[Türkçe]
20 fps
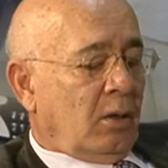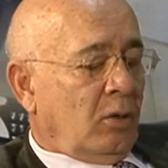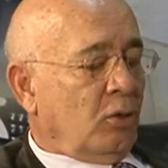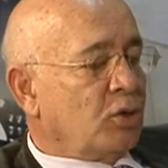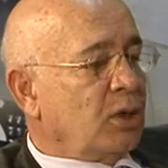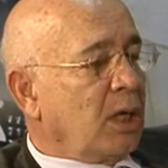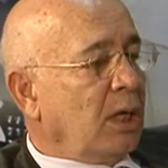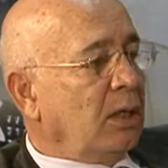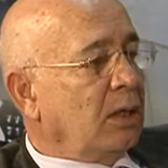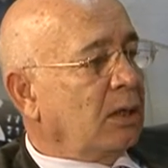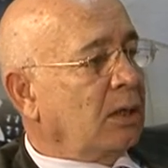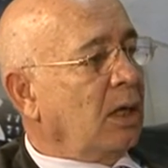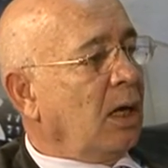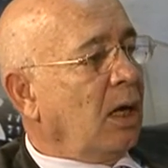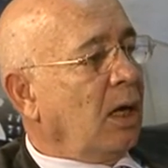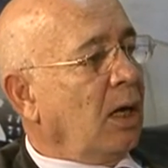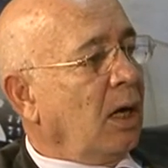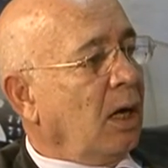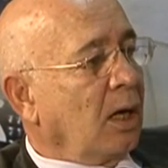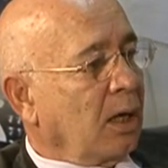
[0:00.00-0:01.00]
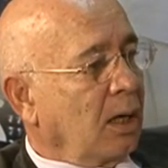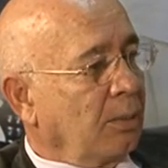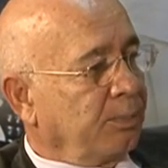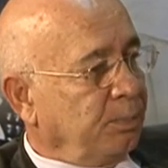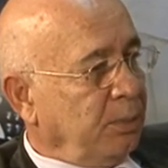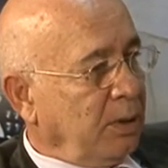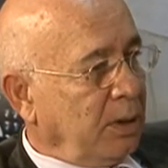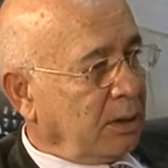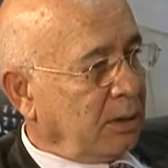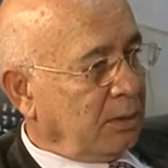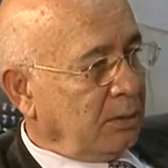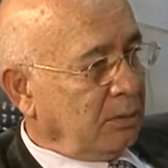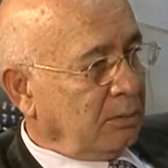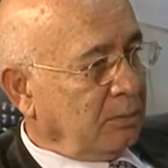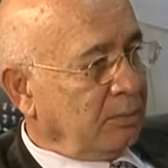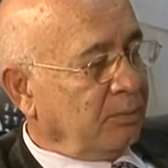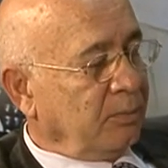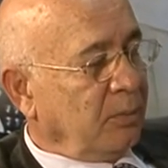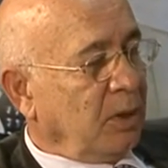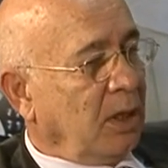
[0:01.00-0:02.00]
özellikle Arapların,
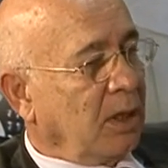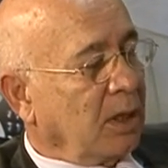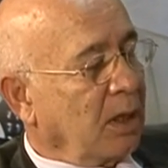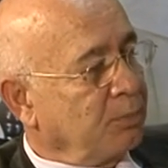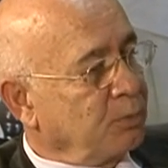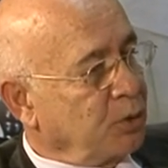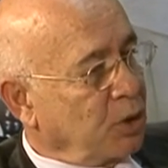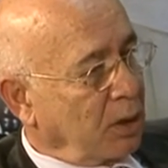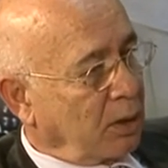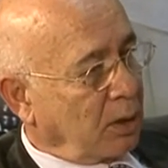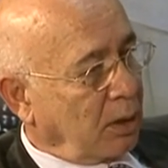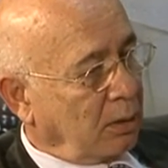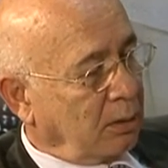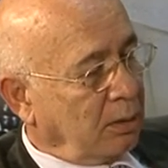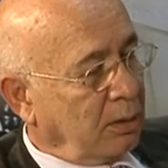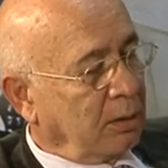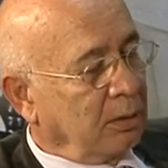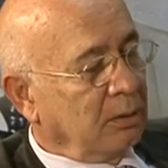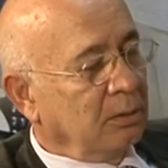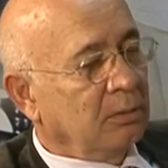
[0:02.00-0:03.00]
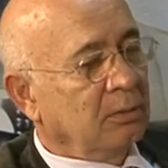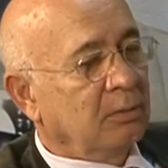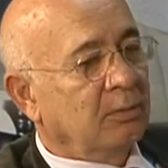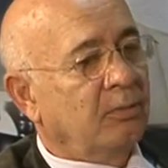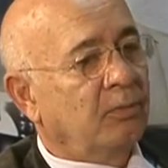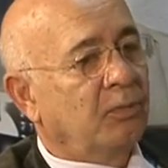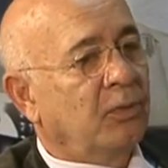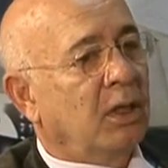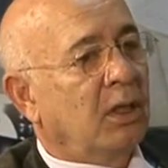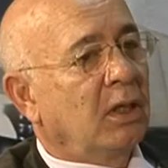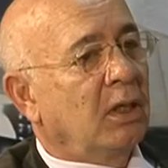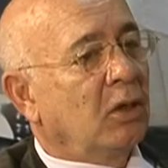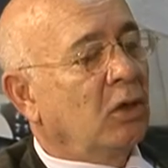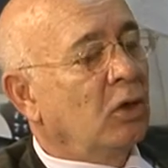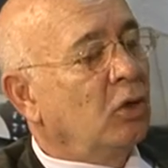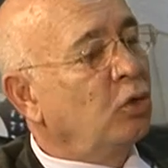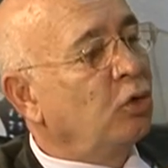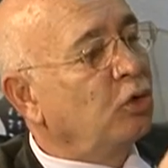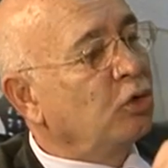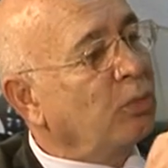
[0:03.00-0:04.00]
Arap cerrahların
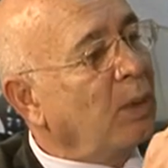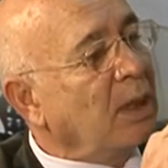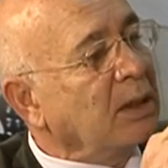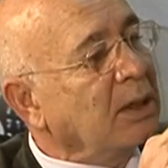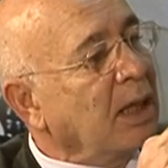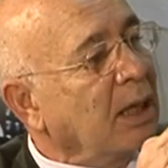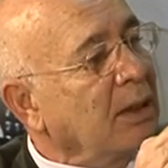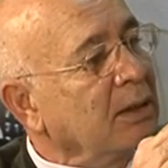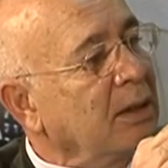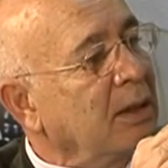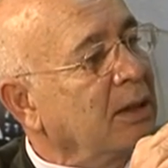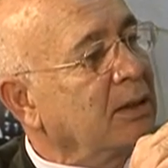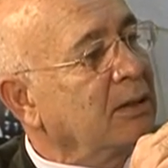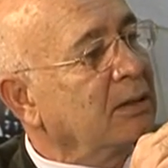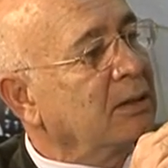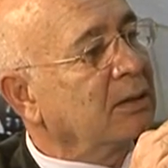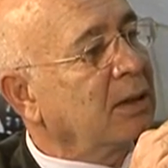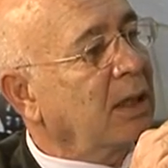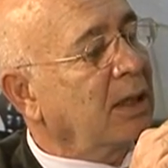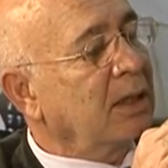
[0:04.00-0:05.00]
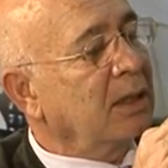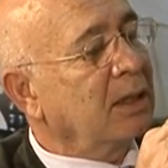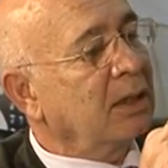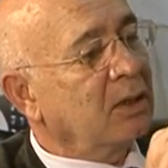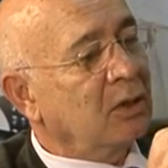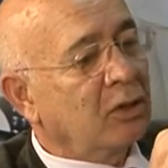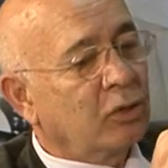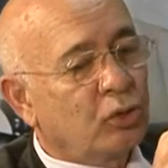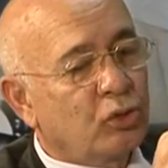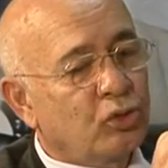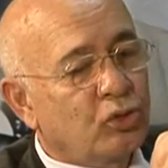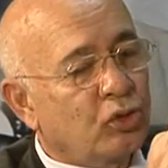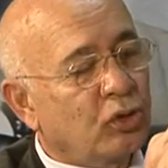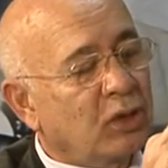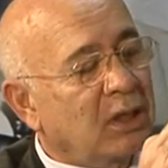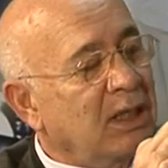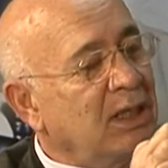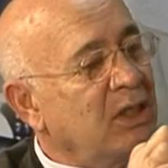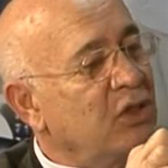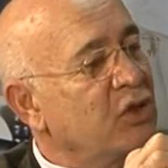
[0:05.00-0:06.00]
hurma dallarından
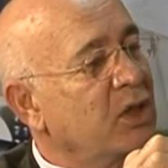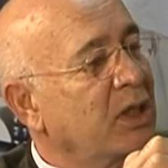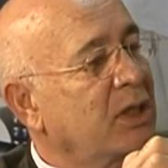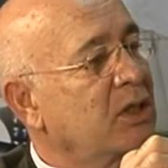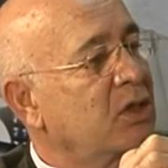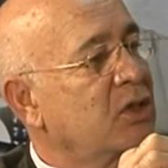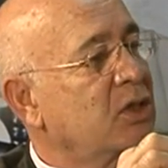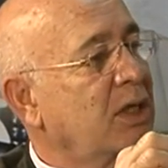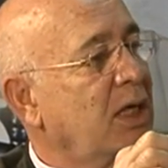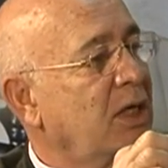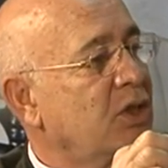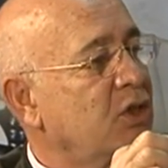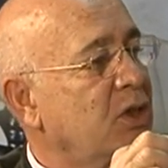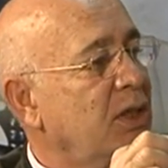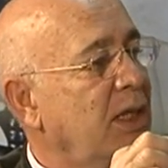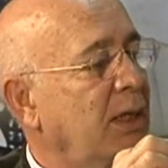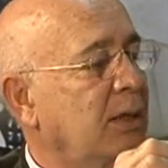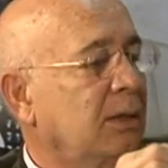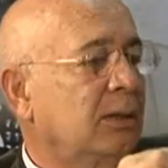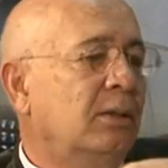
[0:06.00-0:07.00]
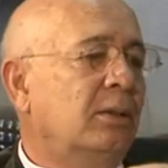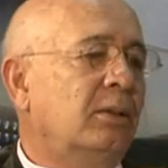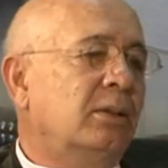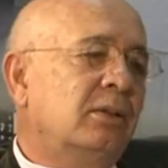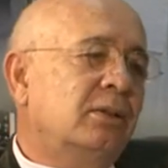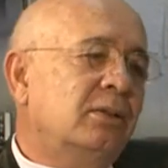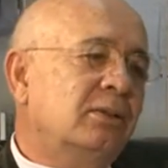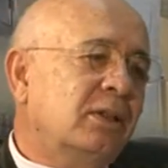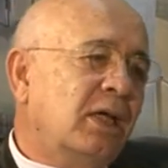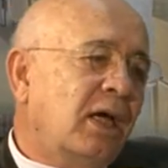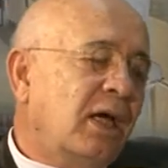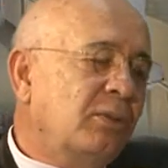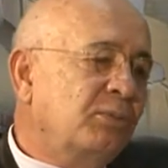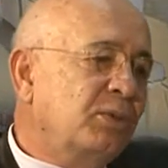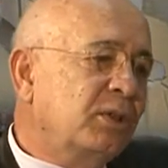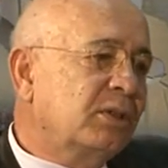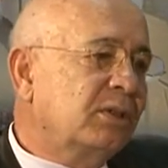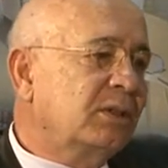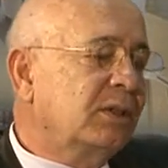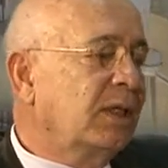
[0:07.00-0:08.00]
küçük ince kıskaçlar
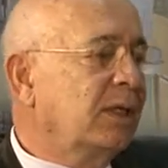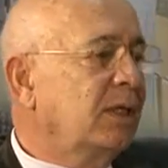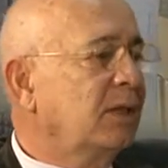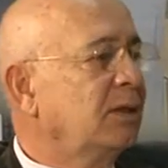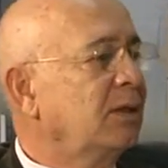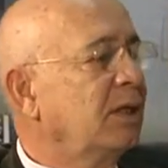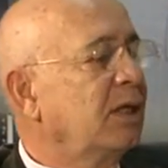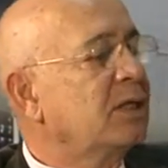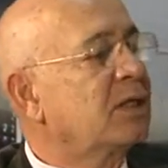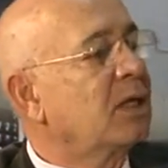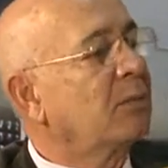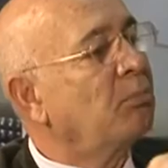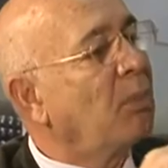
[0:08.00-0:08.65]
tabir yerindeyse